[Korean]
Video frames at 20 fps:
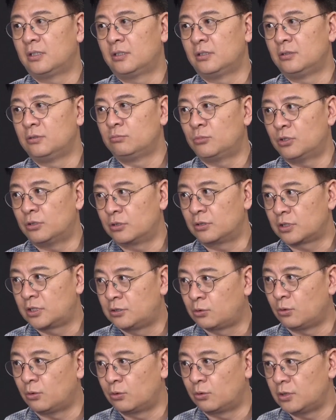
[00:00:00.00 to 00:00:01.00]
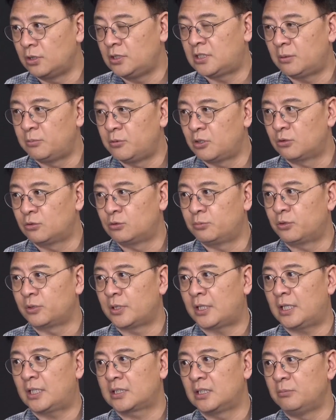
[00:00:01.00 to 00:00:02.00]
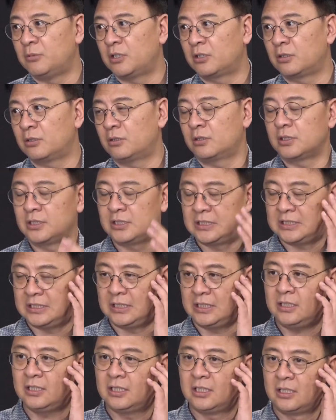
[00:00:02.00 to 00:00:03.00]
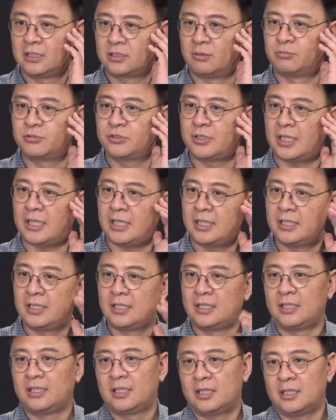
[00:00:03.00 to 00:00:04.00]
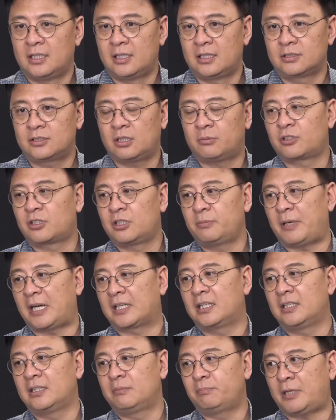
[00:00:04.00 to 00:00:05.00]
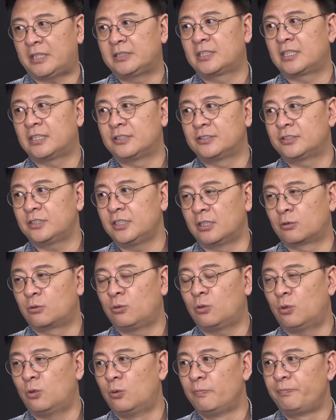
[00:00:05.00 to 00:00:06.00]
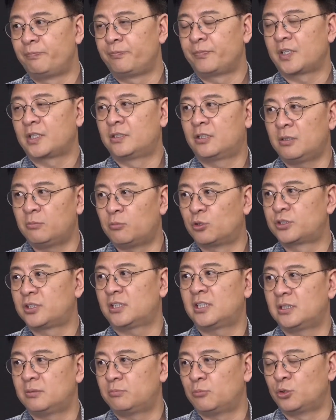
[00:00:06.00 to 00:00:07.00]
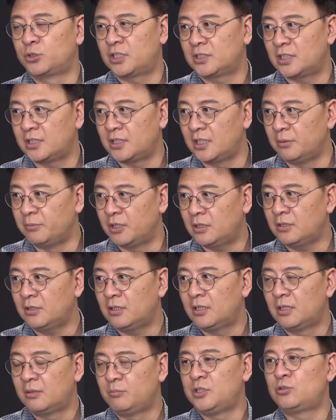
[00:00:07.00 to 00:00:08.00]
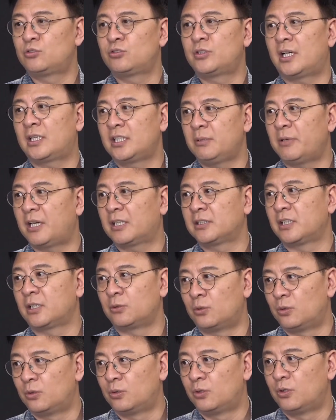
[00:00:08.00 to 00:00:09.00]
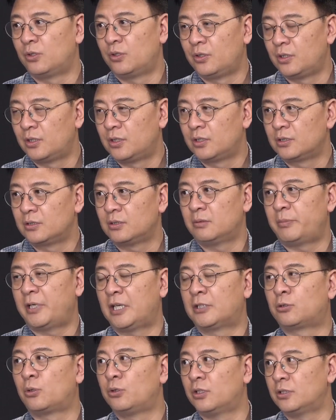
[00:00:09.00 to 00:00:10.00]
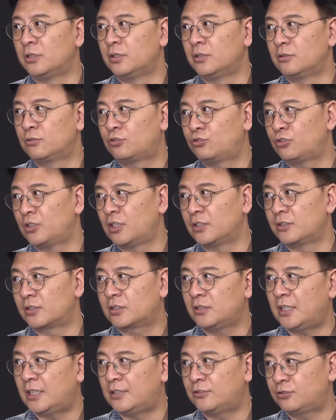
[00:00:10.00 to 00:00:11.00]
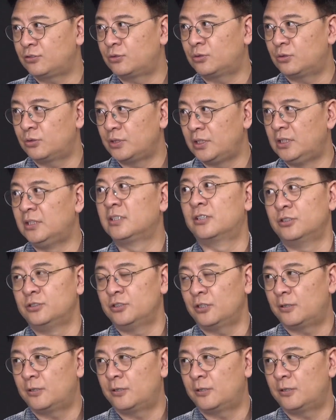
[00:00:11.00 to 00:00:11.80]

뭐 기소 이재명 후보나 김혜경 씨 전부 다 처벌을 받을 가능성이 있고 그걸 못 찾아내면 민주당 희망대로 배소연 수준에서 끝날 수도 있는 거죠.